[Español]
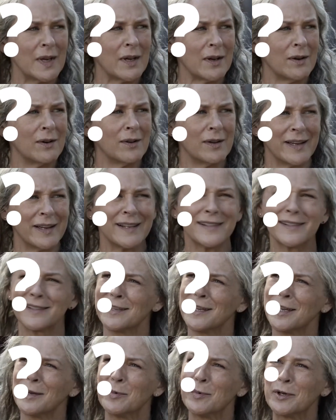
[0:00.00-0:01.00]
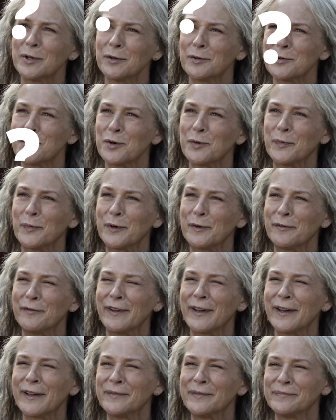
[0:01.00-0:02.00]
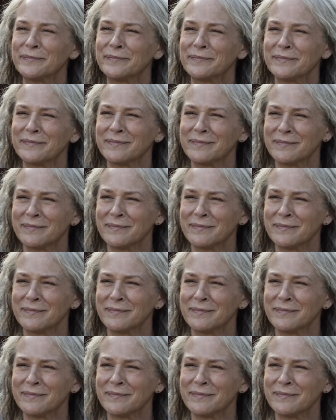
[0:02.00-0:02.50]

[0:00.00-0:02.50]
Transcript: entonces, ¿en quién confías? Tal